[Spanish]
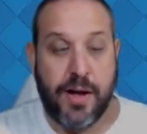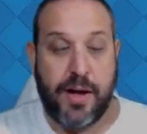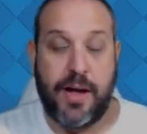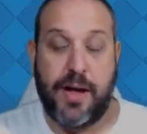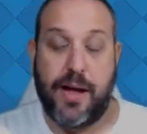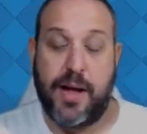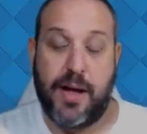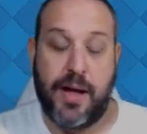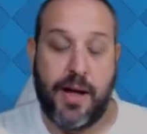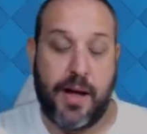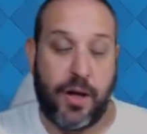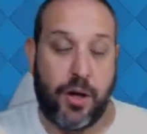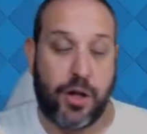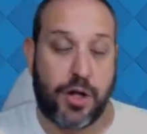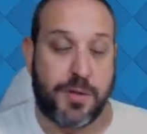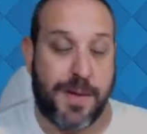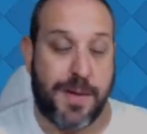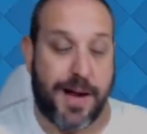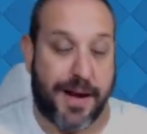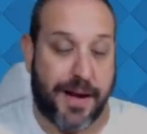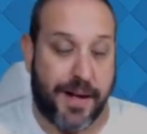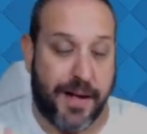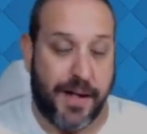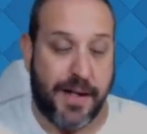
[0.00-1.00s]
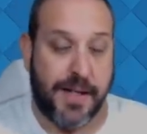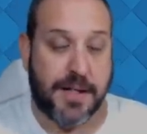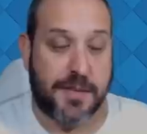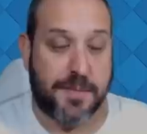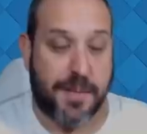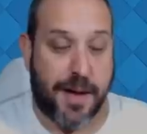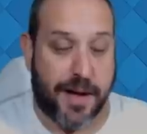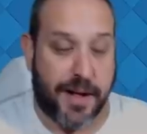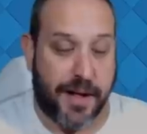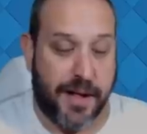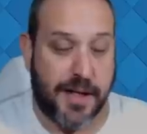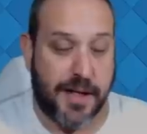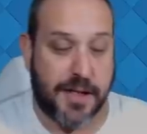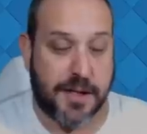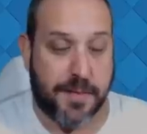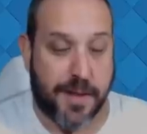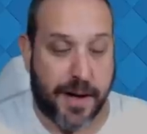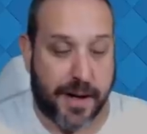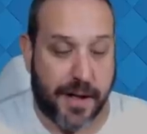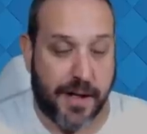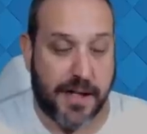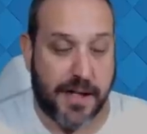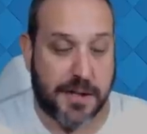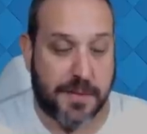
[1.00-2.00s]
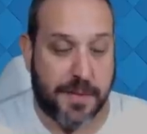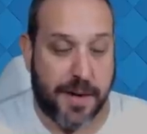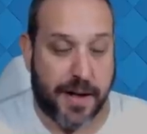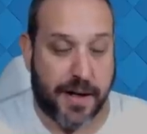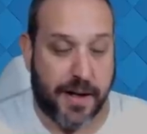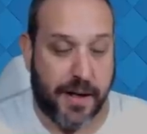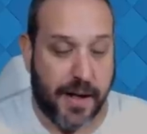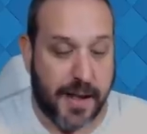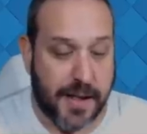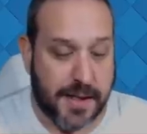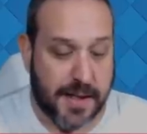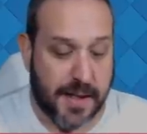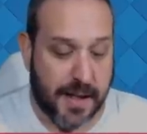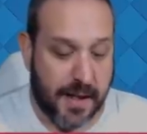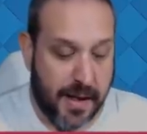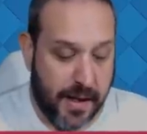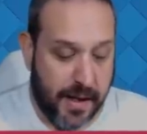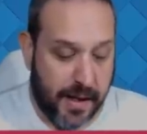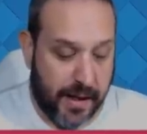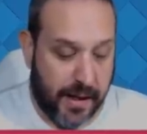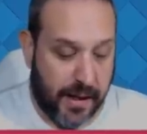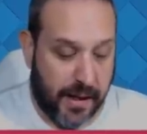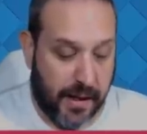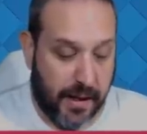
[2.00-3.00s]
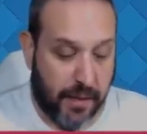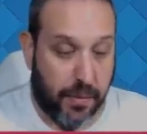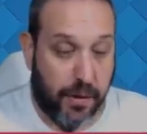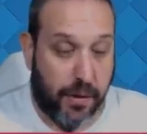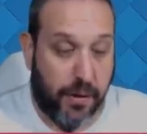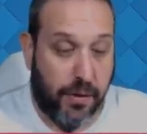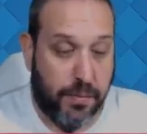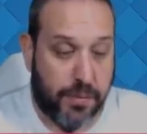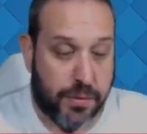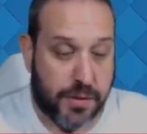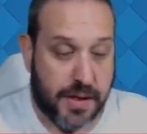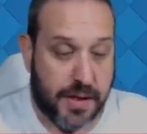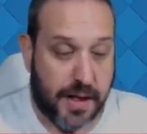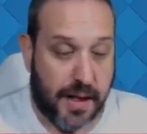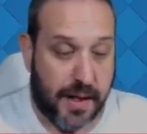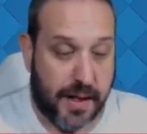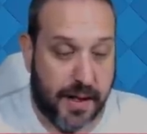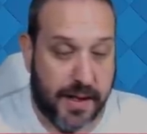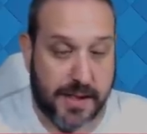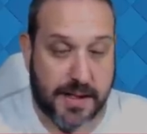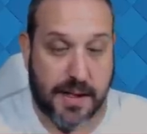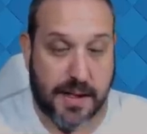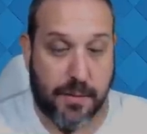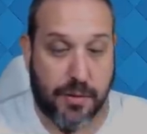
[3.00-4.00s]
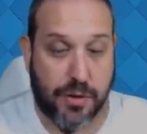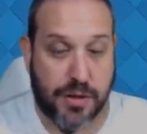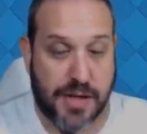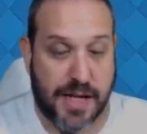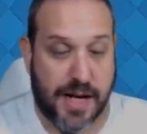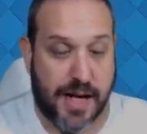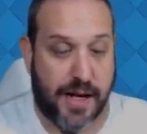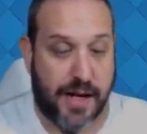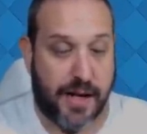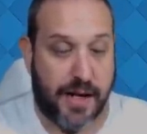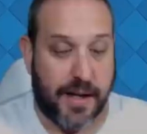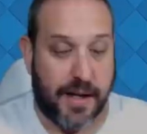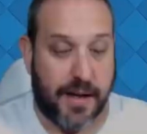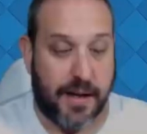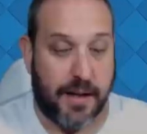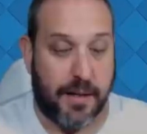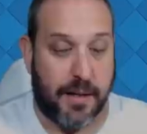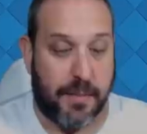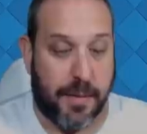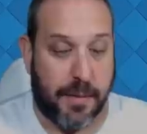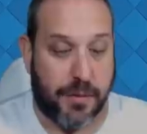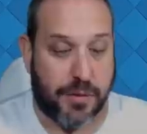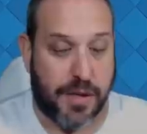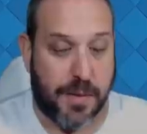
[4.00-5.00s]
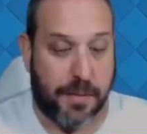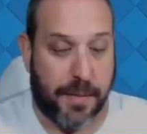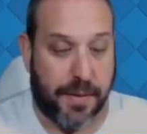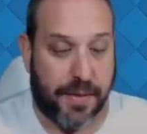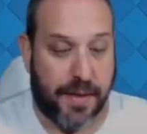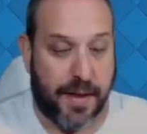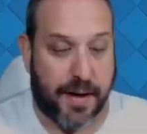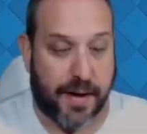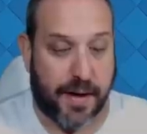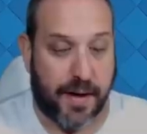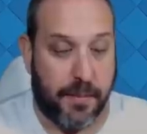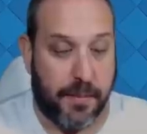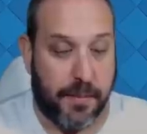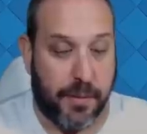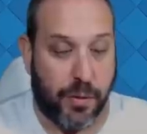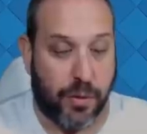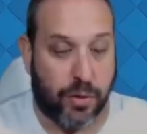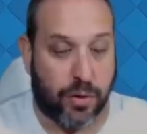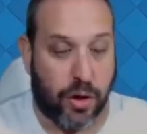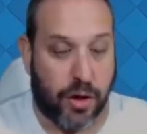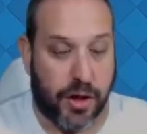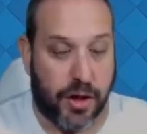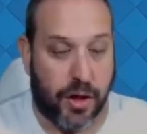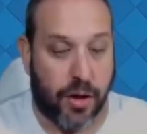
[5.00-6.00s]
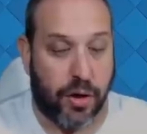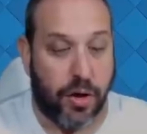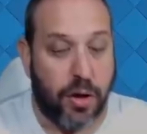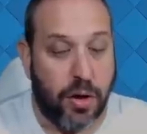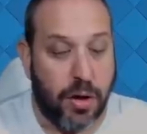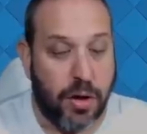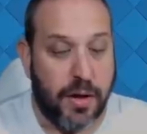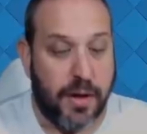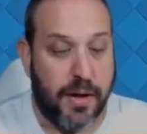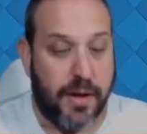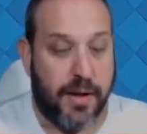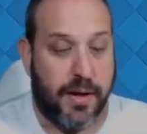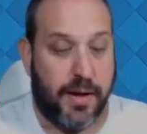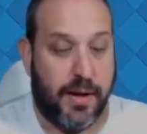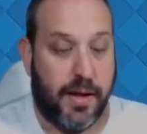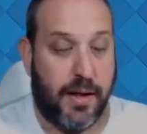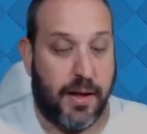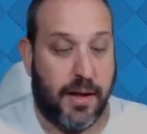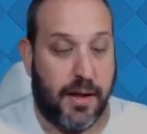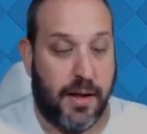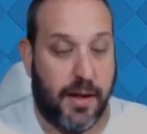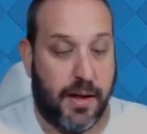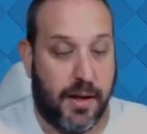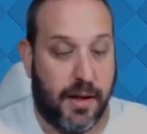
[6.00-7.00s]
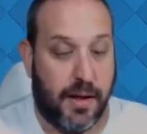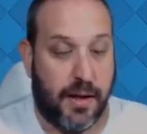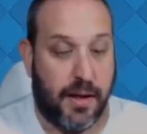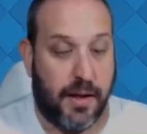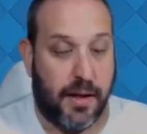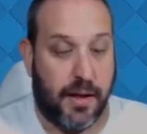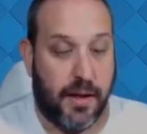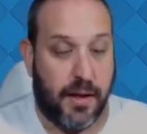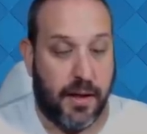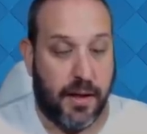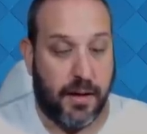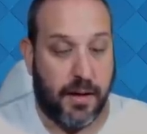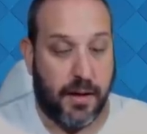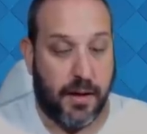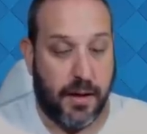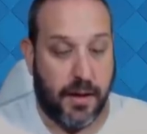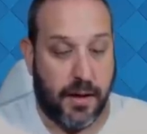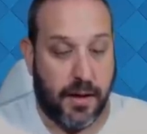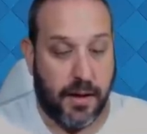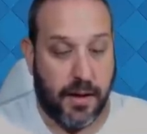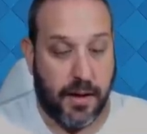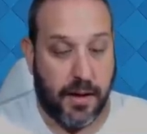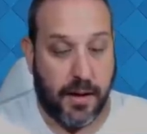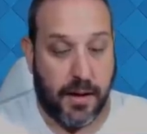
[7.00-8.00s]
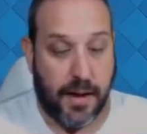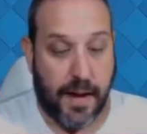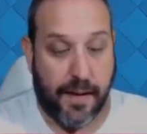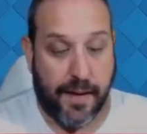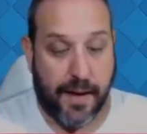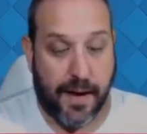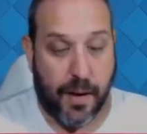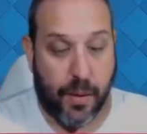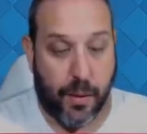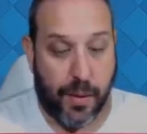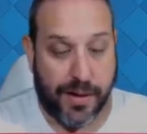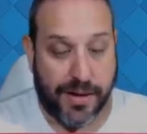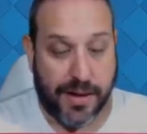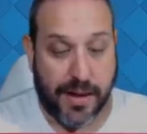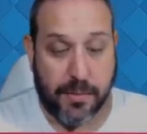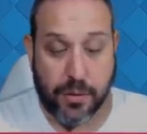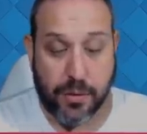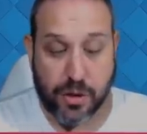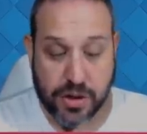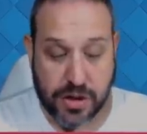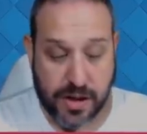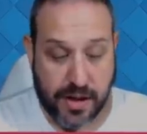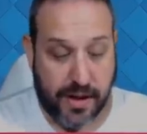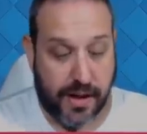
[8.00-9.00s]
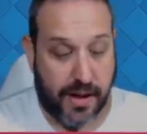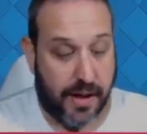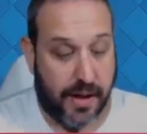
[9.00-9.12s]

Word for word: eh, los barriles, barriles, barriles, barriles. Y bueno, pues nada, estamos ya en el, vamos a empezar el minuto de oro. Y, y nada, aguantamos.